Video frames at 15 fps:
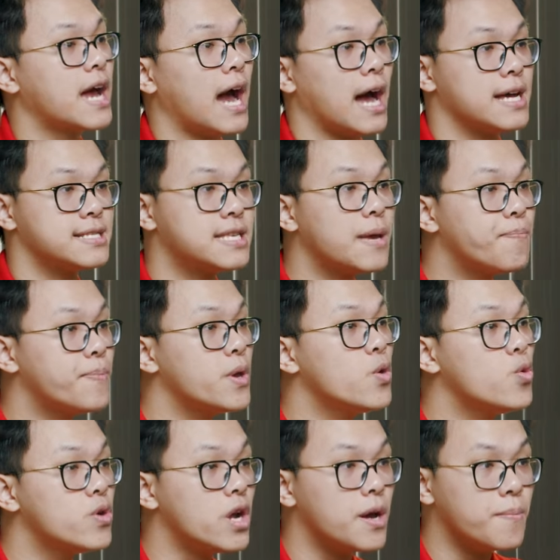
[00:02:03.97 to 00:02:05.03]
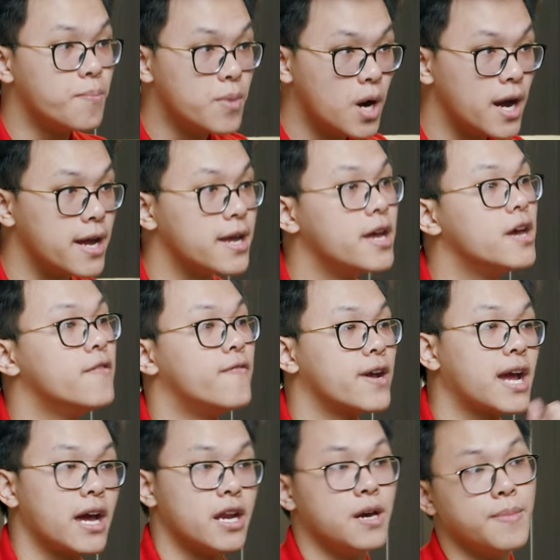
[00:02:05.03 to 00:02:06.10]
cả CPU đời 10 với
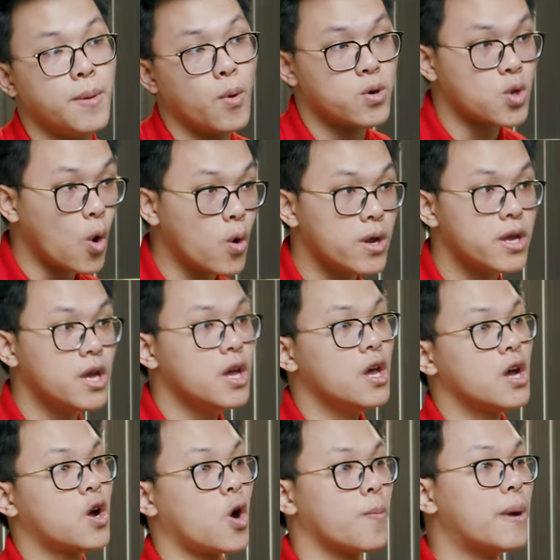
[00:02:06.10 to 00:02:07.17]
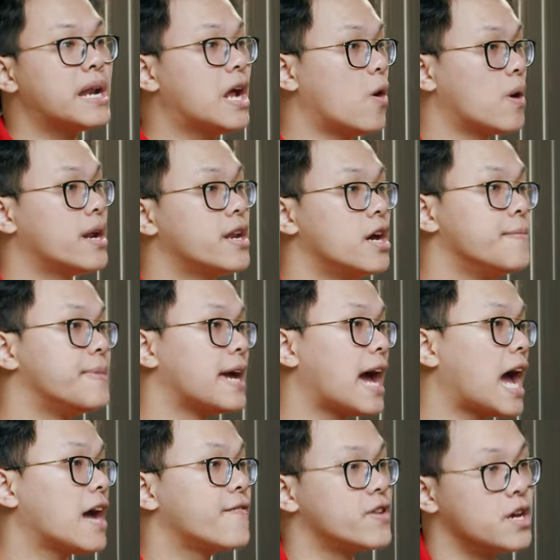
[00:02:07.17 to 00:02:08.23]
cả đời 11 thôi. Còn bắt đầu lên đời
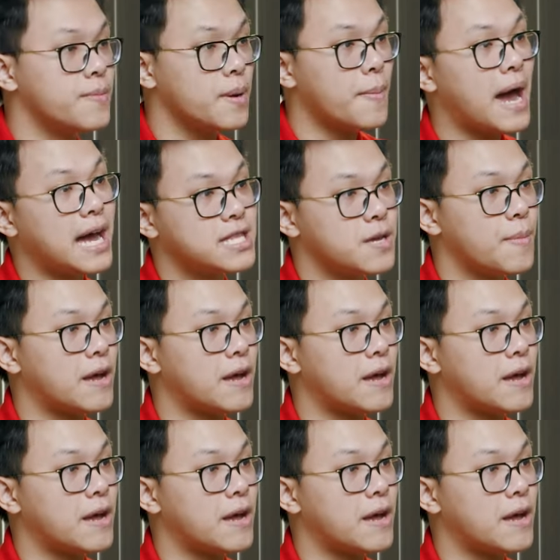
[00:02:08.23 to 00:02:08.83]
12 và đời 13 thì